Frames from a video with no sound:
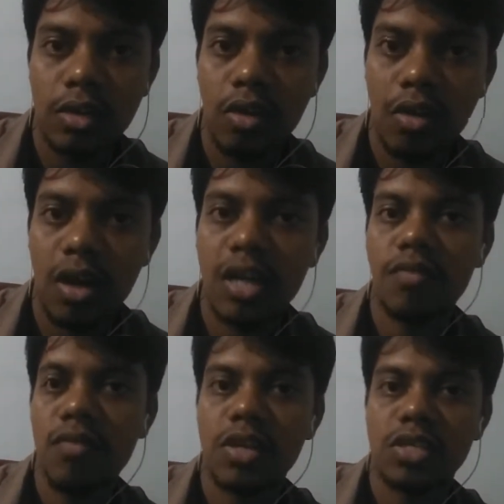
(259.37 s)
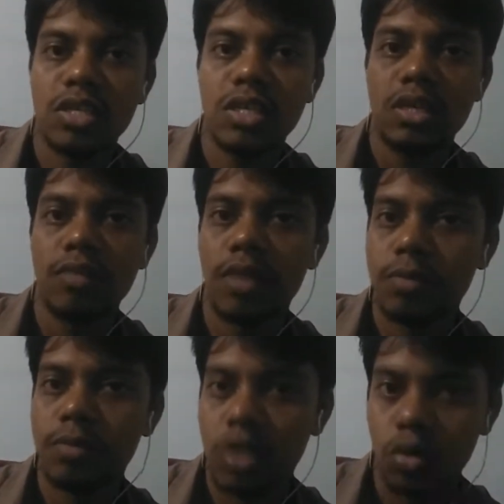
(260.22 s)
కరెంట్ అఫైర్స్ని
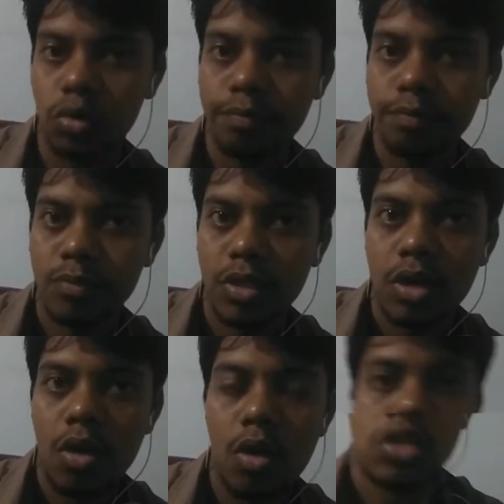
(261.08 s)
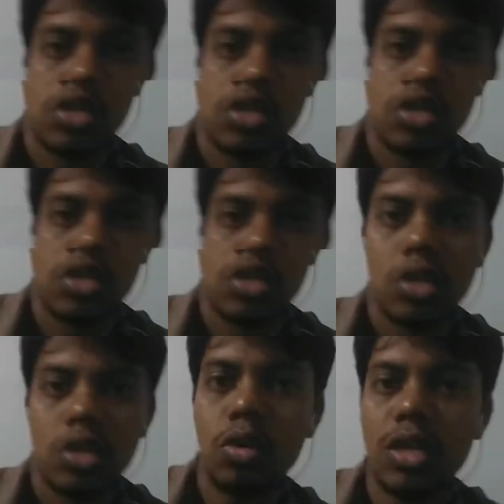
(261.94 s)
ఇవ్వడం జరుగుతుంది ఓకే
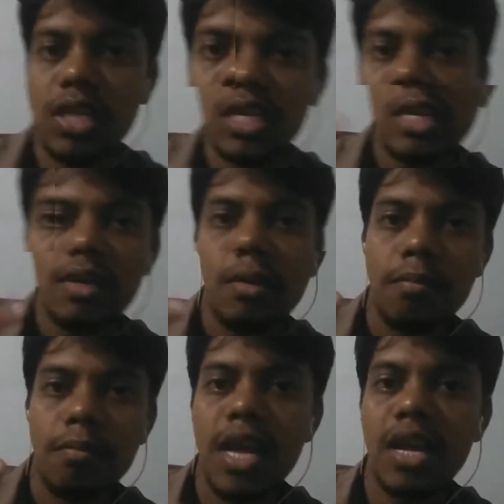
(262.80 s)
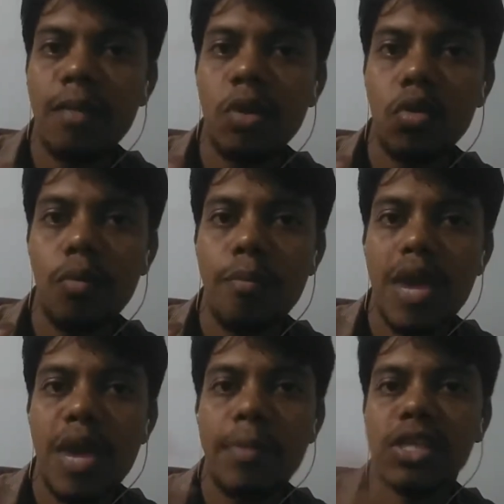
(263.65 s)
సో ఇది మెయిన్గా మీరు
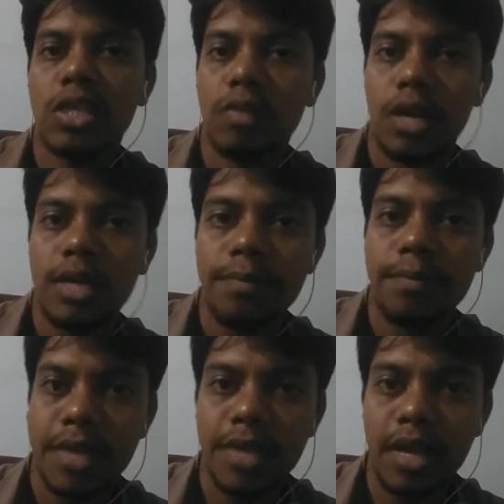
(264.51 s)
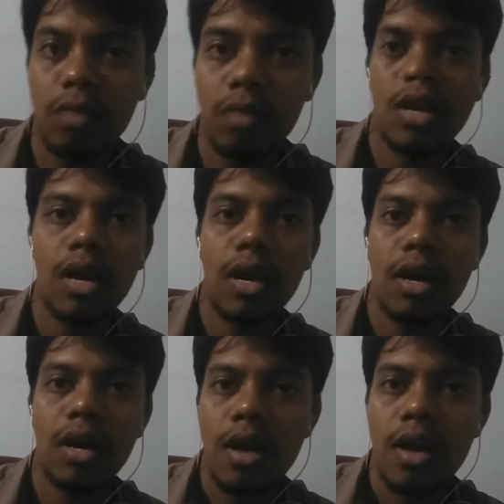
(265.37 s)
పేపర్ చదవాలి రెగ్యులర్గా
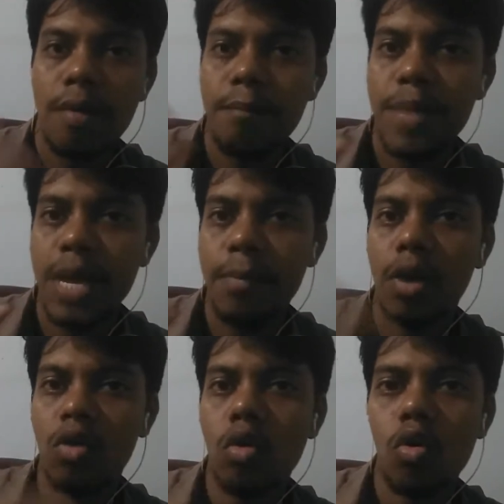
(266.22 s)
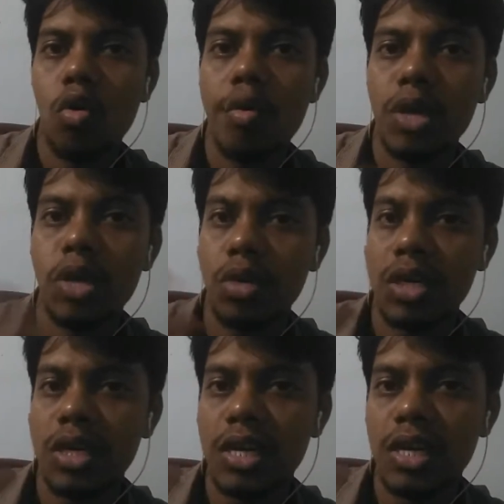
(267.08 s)
పేపర్లో మీరు
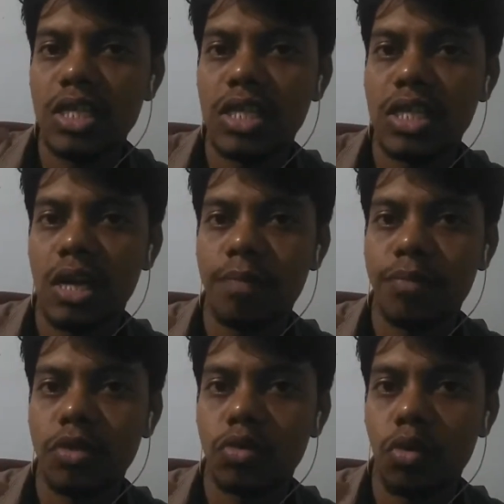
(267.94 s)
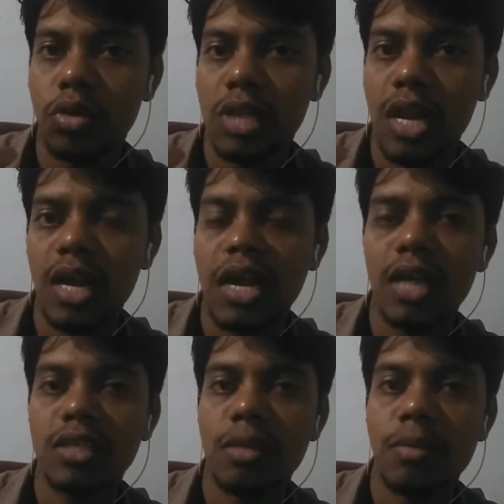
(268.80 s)
ఈ నేషనల్ సో
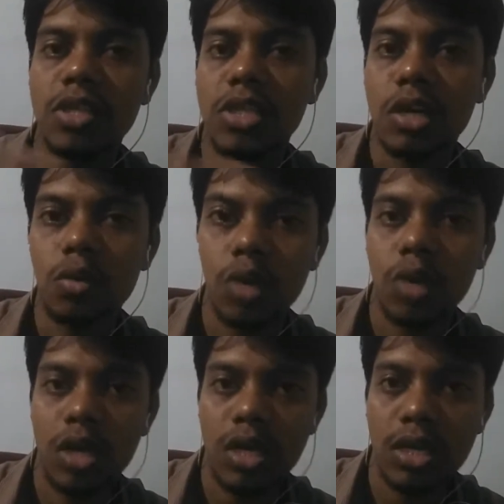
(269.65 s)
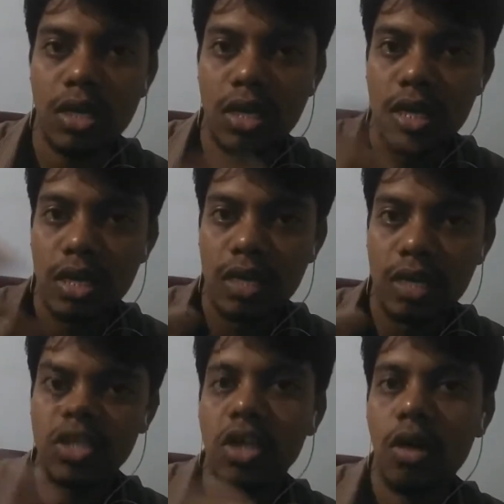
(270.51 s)
తెలంగాణకి సంబంధించినటువంటి
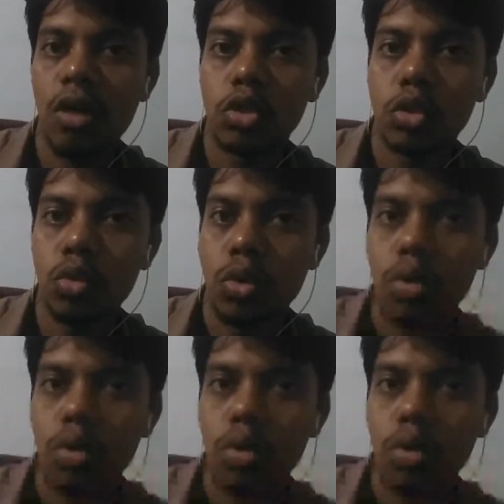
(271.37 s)
ఈవెంట్స్ కావచ్చు